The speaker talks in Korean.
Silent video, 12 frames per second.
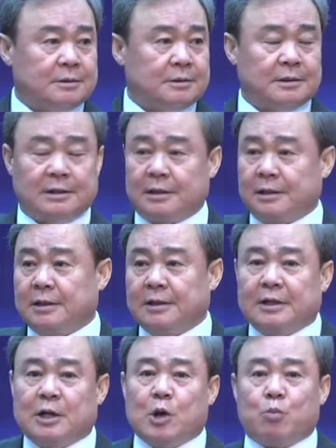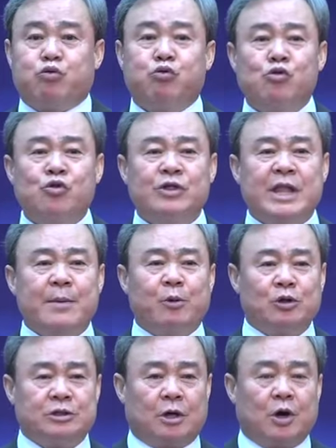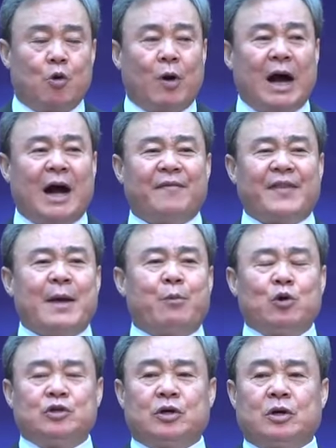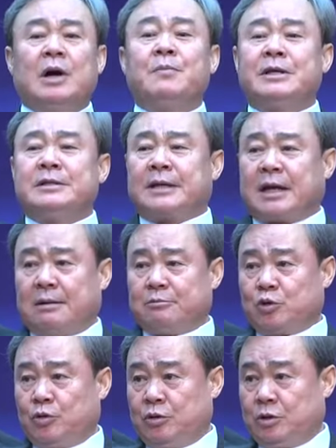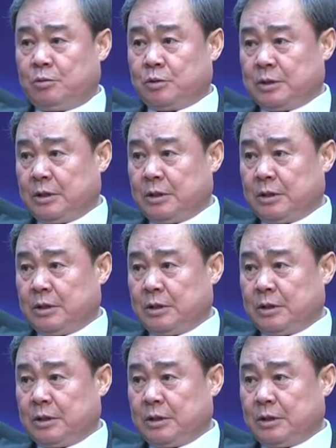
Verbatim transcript: 네. 분 내본 적, 화 내본 적 없는 사람 손 들어보세요.